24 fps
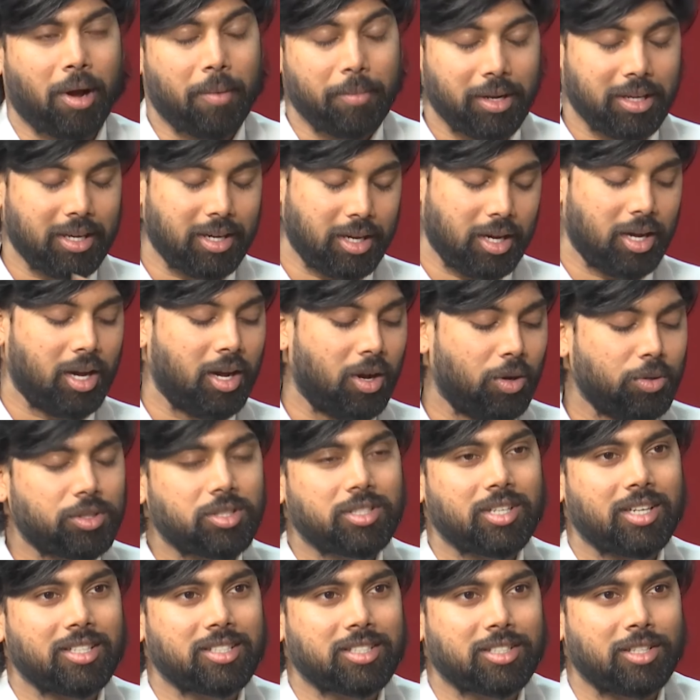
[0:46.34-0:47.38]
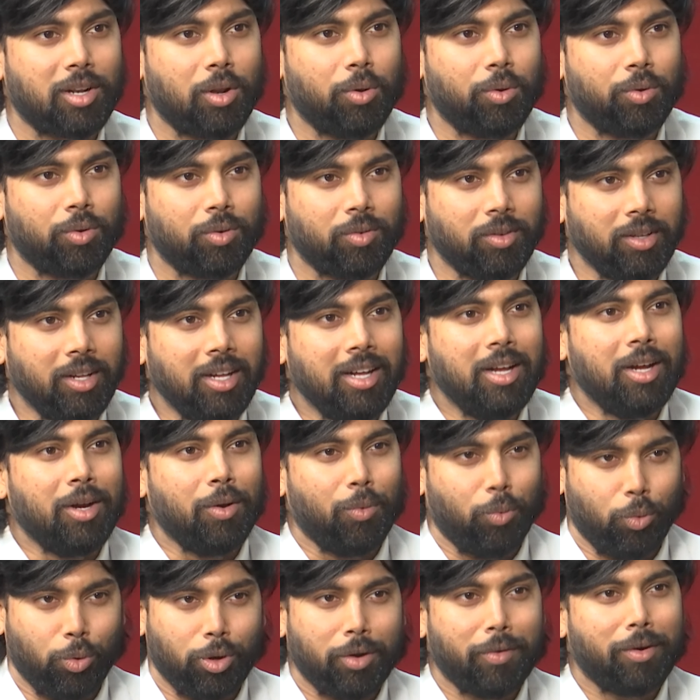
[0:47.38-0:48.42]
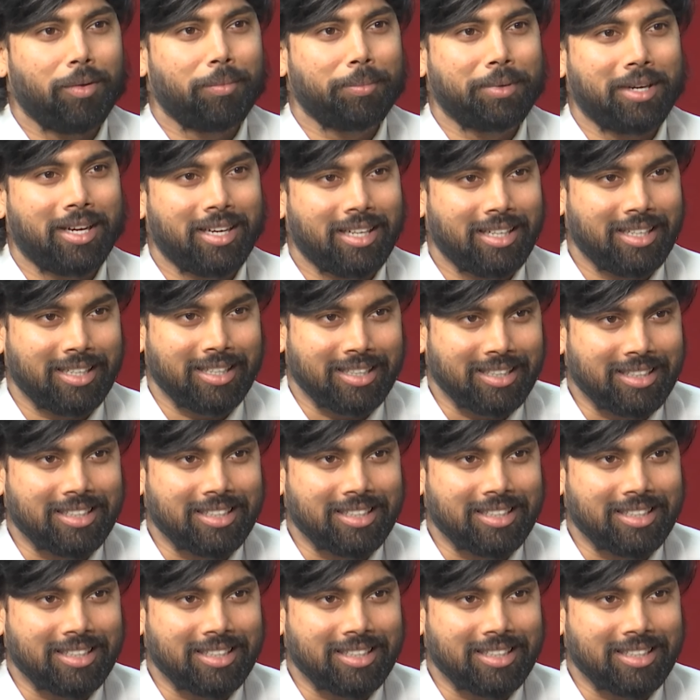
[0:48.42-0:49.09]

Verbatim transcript: మామూలుగా హౌస్ టాస్క్లో ఊడవడం కానీ